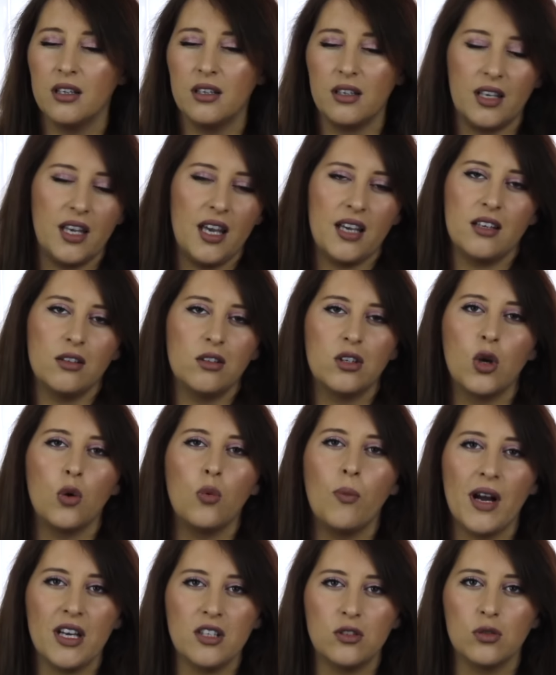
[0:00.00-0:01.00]
eh, que é aquilo que
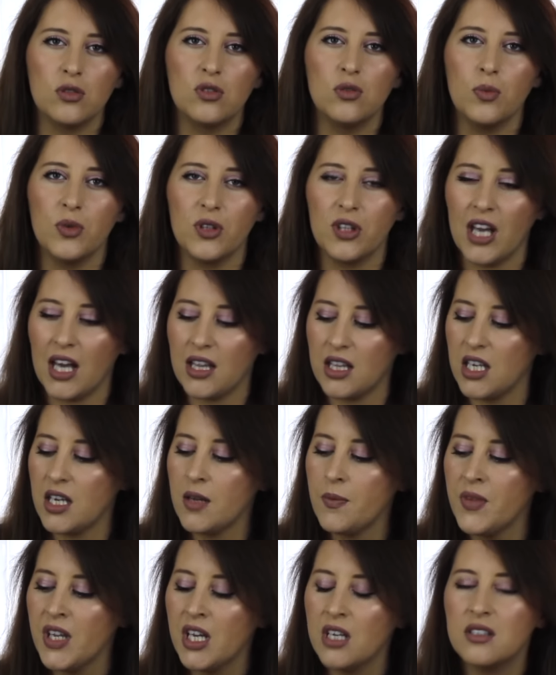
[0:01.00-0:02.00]
eu mais uso no meu dia a
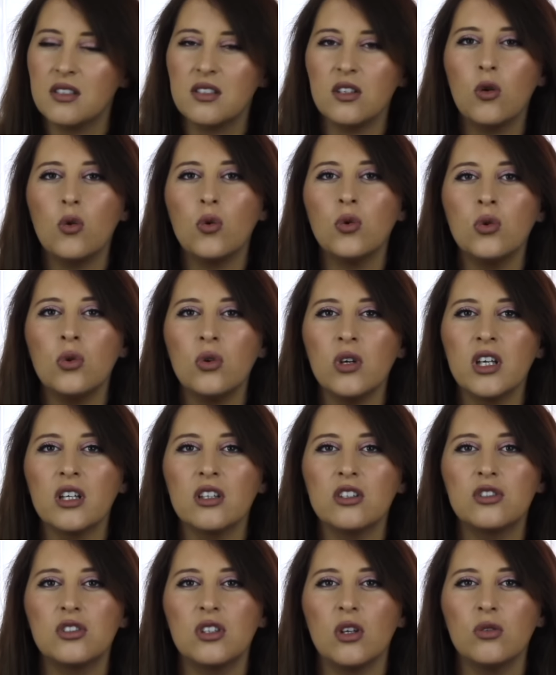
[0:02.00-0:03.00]
dia. Segundo,
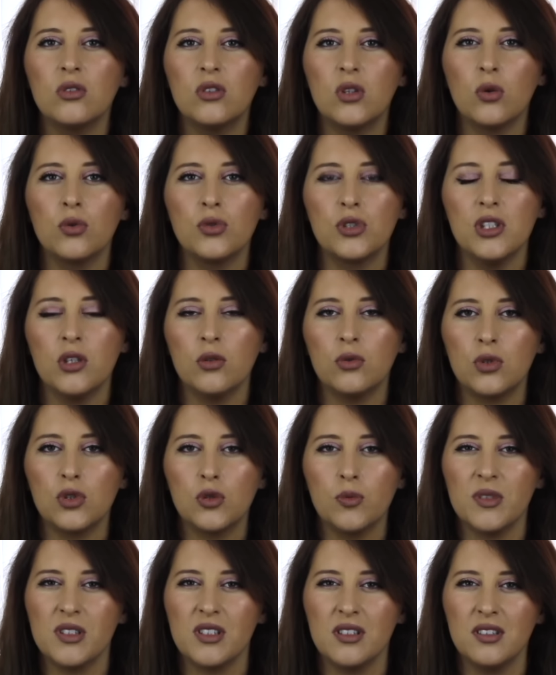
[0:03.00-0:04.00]
eles são tons
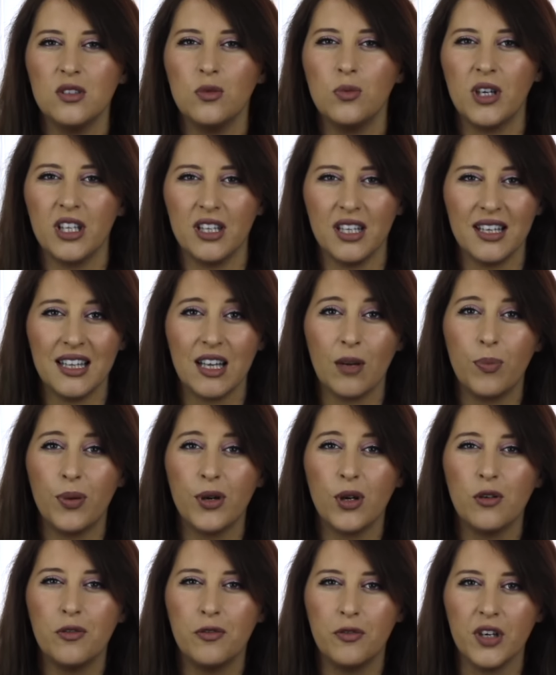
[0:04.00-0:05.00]
neutros, mas assim um bocadinho a dar
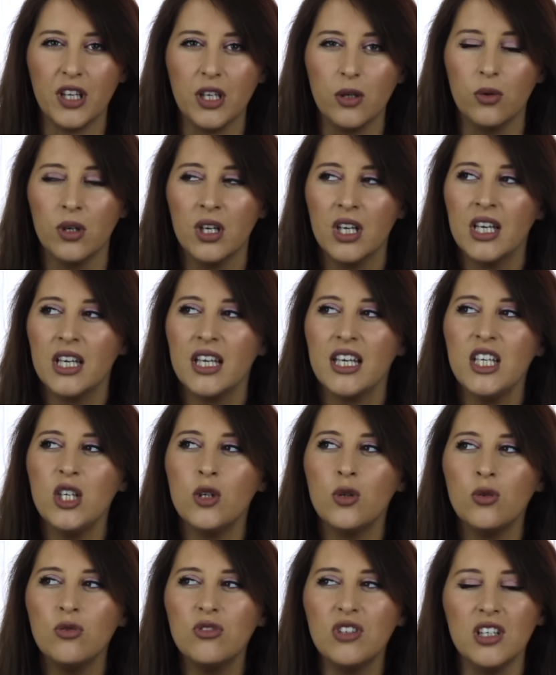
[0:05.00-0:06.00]
para o frio.
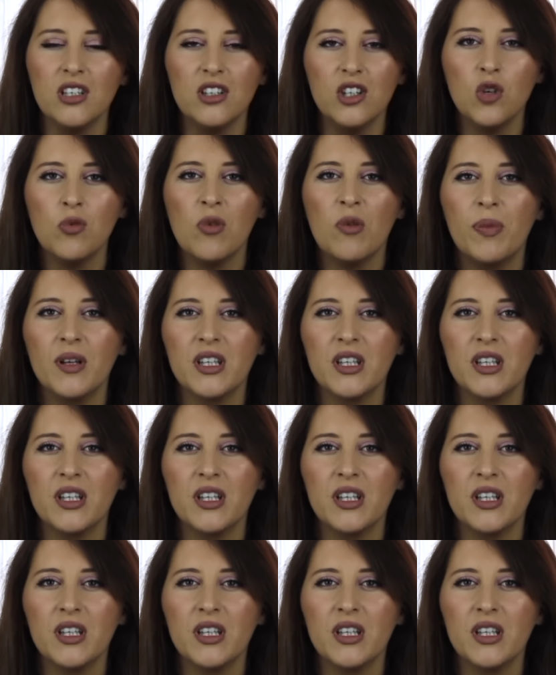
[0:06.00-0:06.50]
E eu não tinha nenhuma